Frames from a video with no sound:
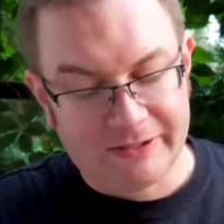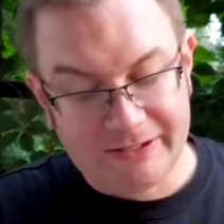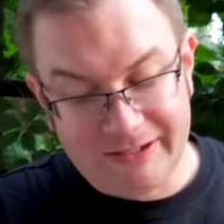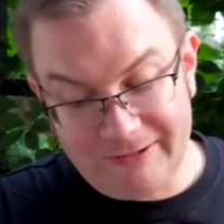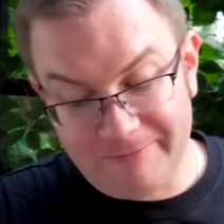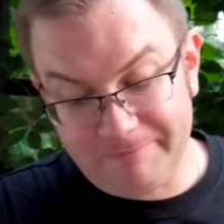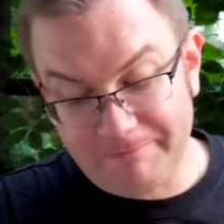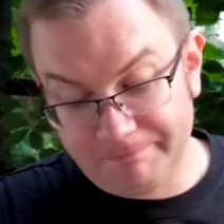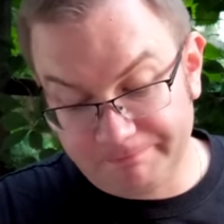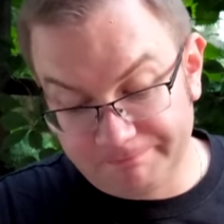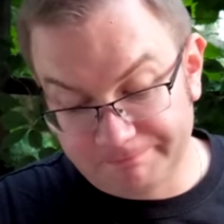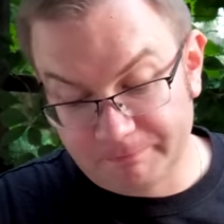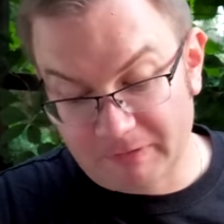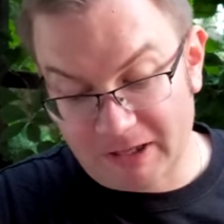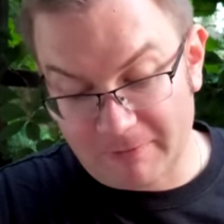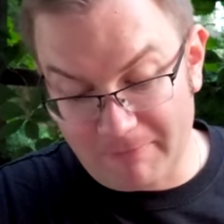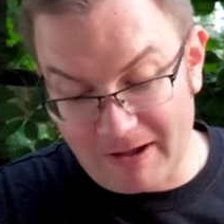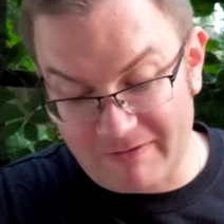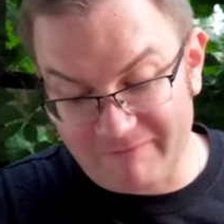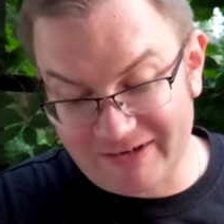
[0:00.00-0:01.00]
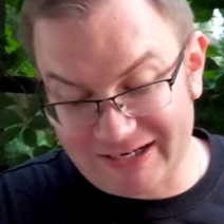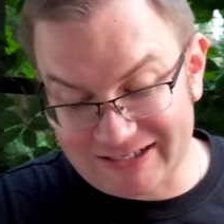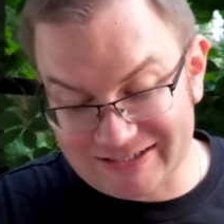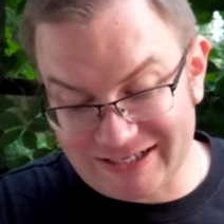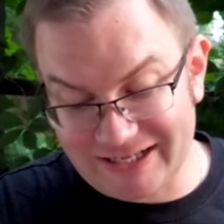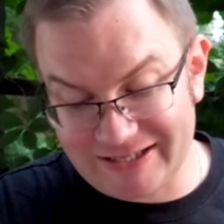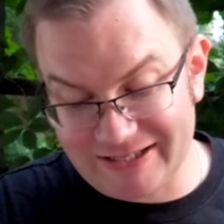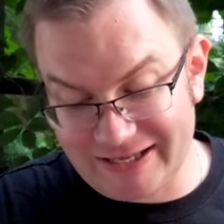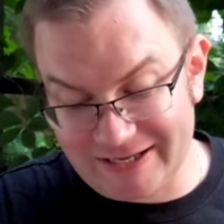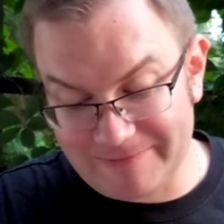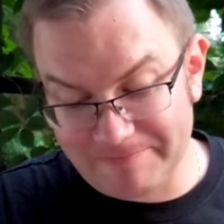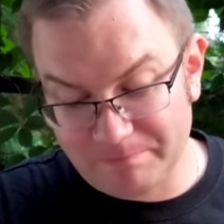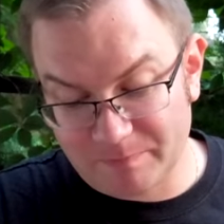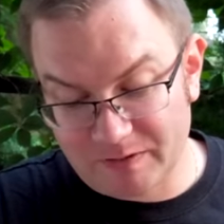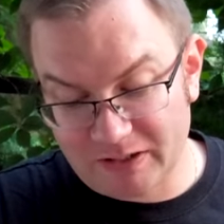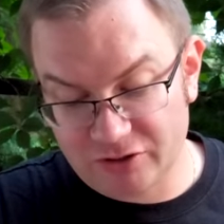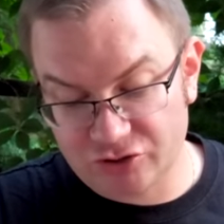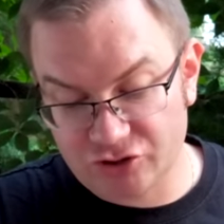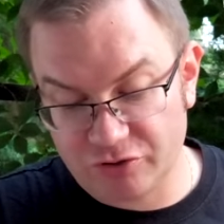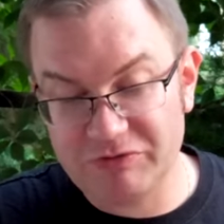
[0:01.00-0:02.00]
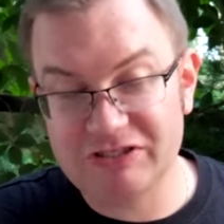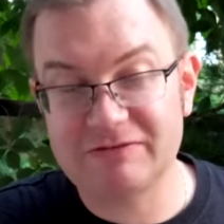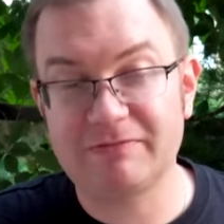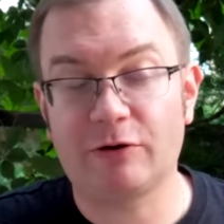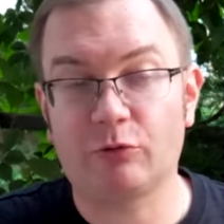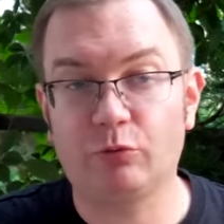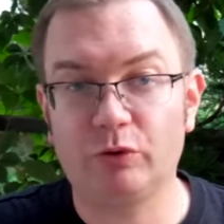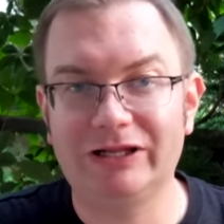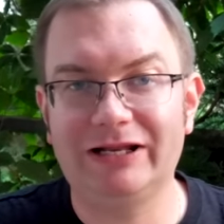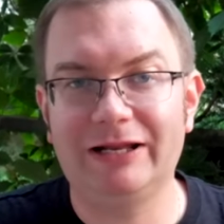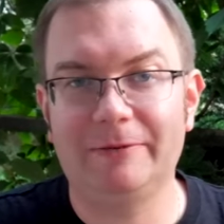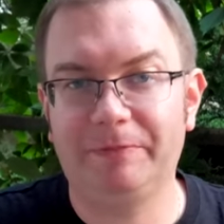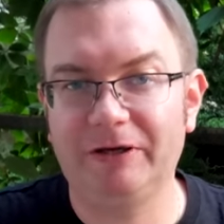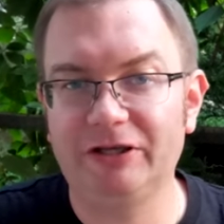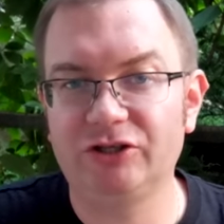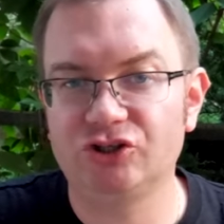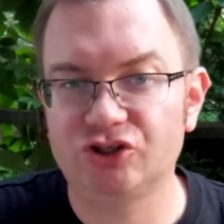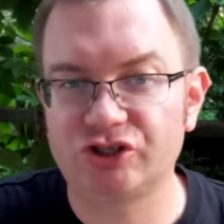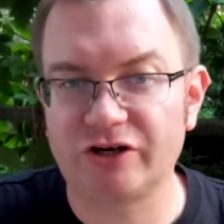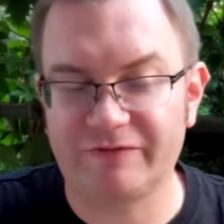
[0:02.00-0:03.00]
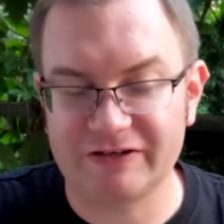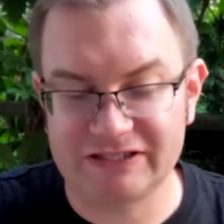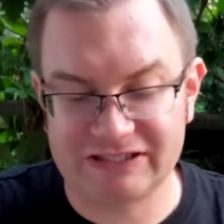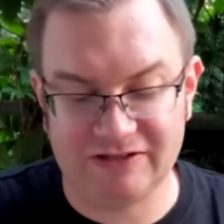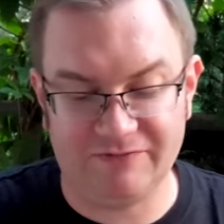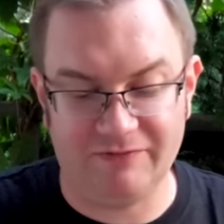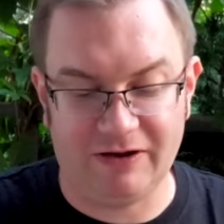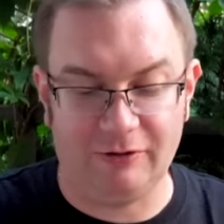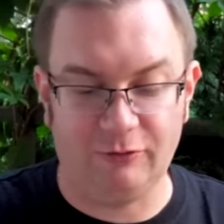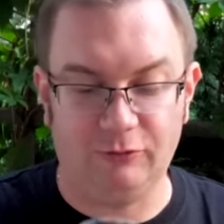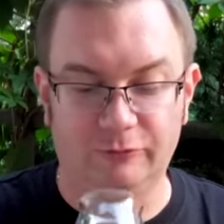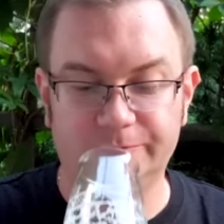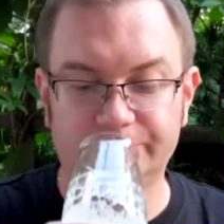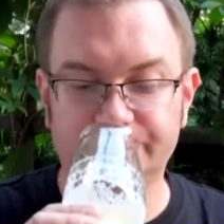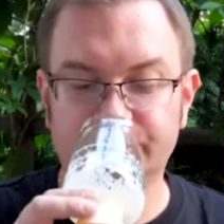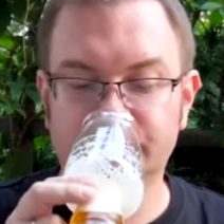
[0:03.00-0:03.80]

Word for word: I mam wrażenie, że mi smakuje lepiej niż na festiwalu.